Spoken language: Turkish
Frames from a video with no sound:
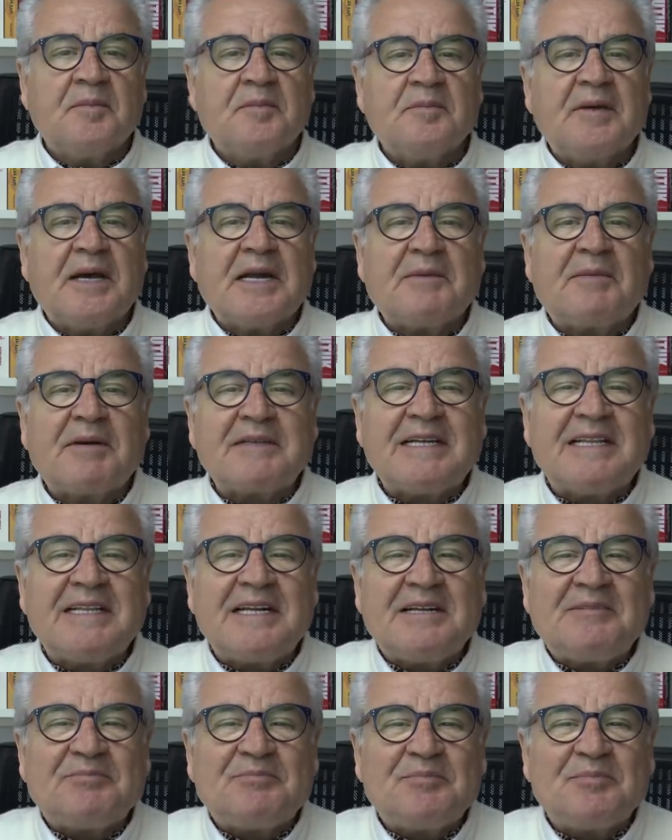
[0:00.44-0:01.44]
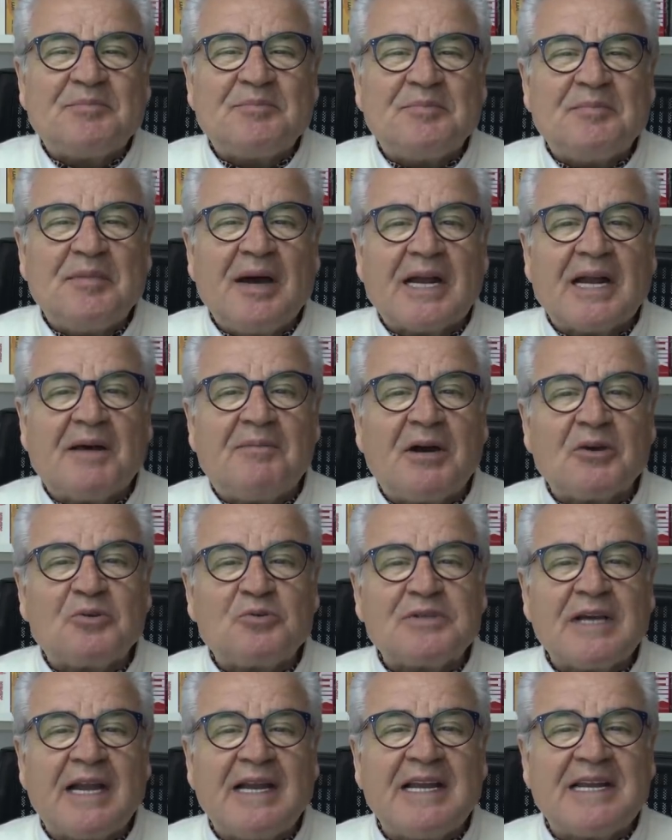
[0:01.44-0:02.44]
Merhaba canlarım, merhaba
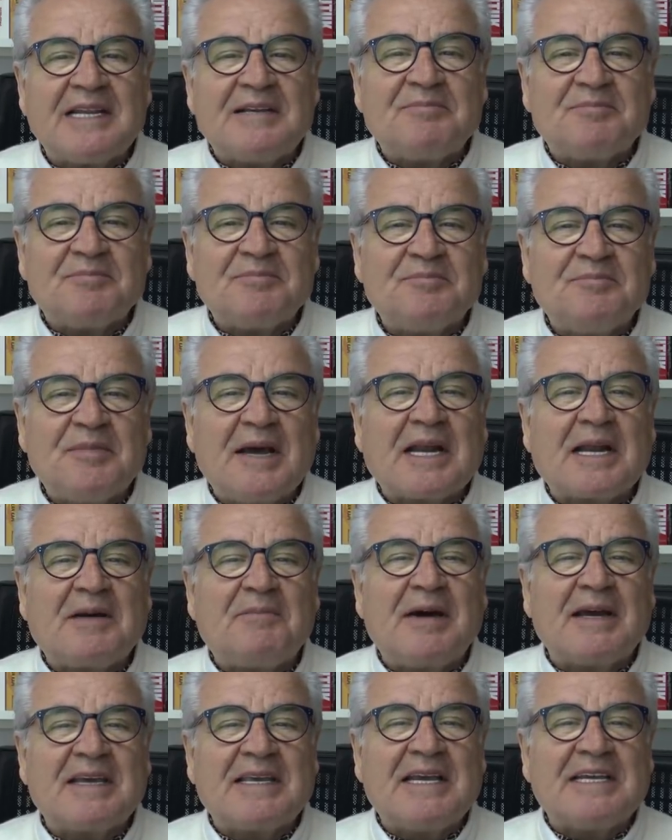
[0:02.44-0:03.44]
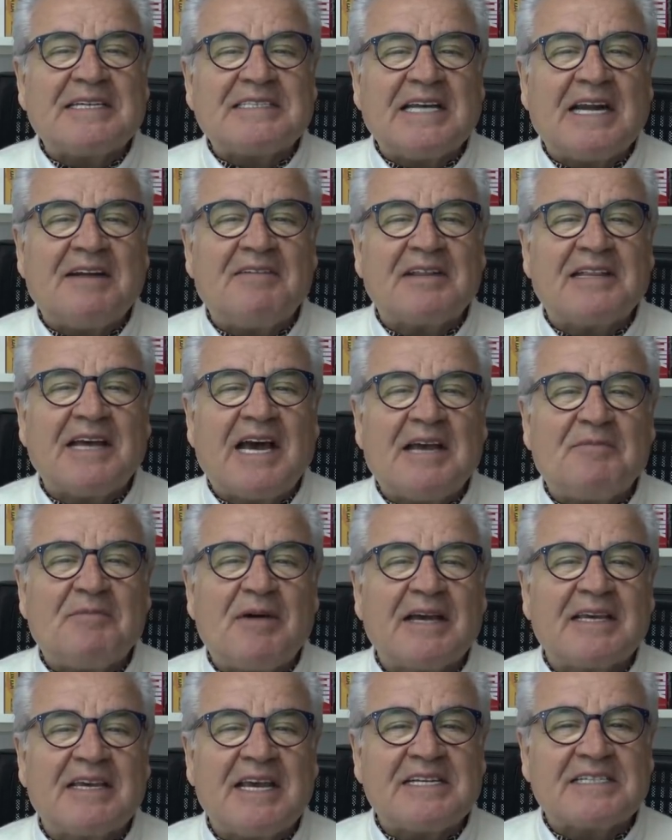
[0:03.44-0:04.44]
güzellerim, merhaba gençler ve daima
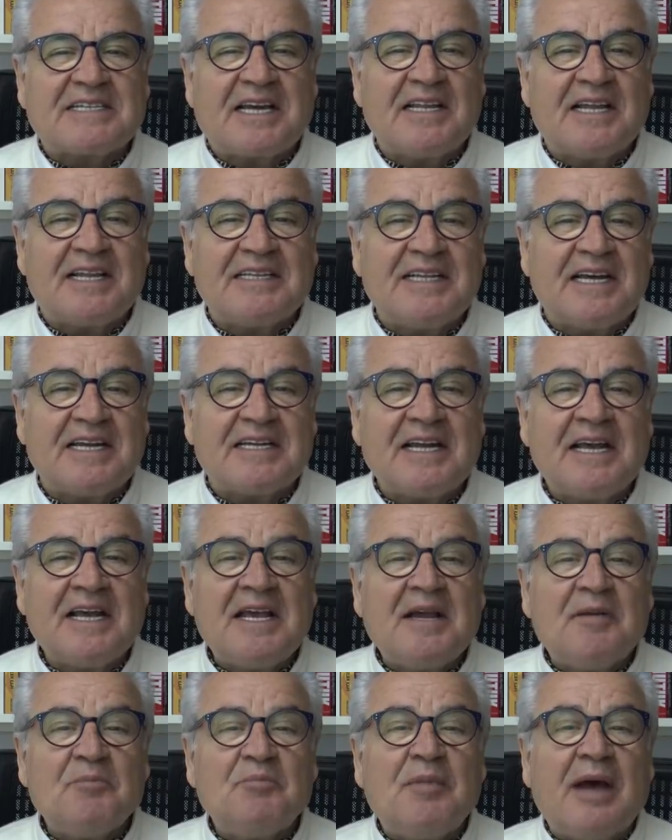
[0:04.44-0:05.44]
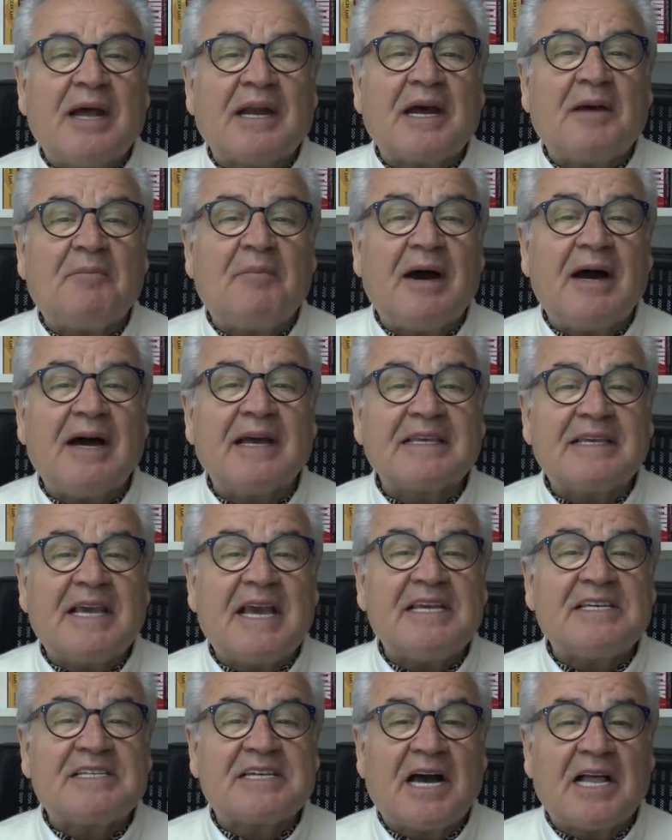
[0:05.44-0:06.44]
genç kalanlar, merhaba
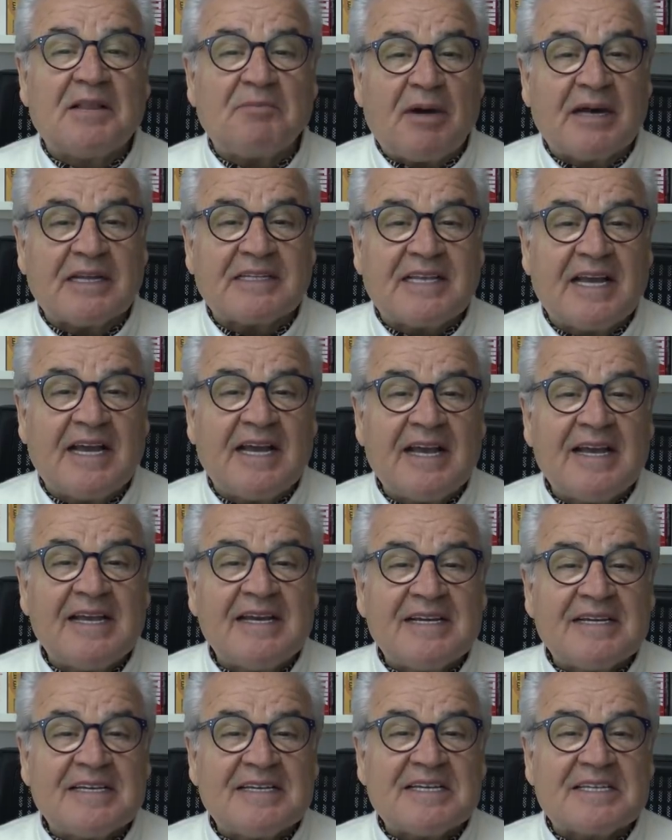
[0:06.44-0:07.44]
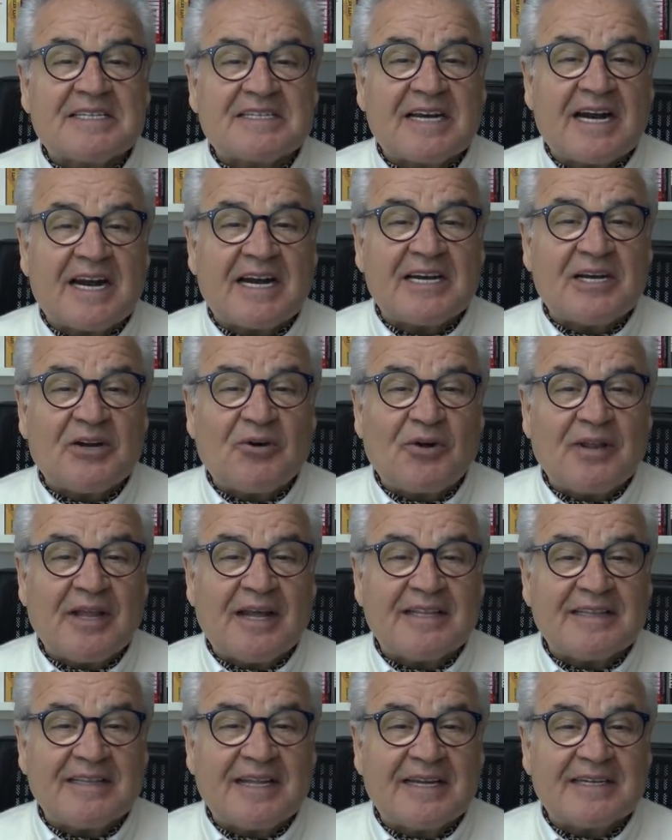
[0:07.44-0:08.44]
genç kalmakta ısrarlı
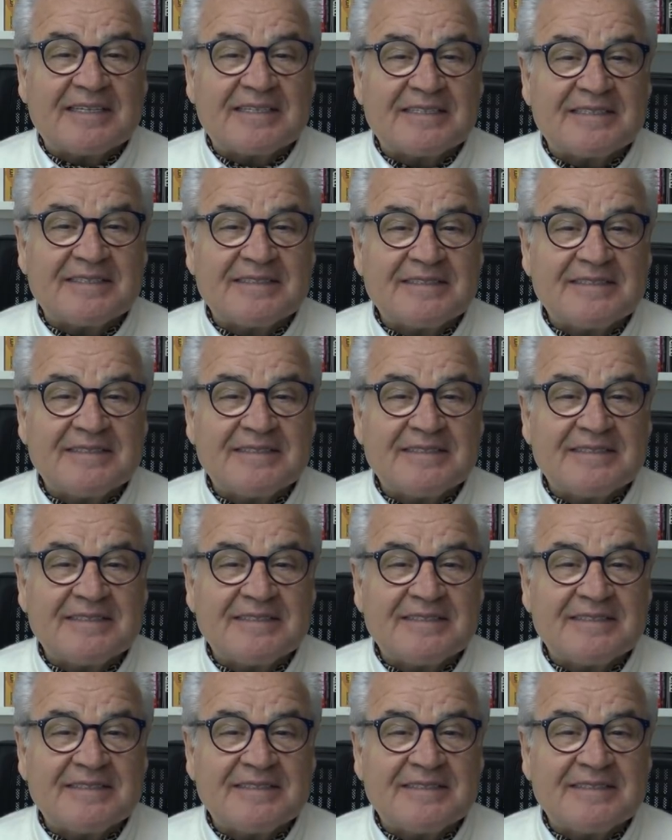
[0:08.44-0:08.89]
olanlar.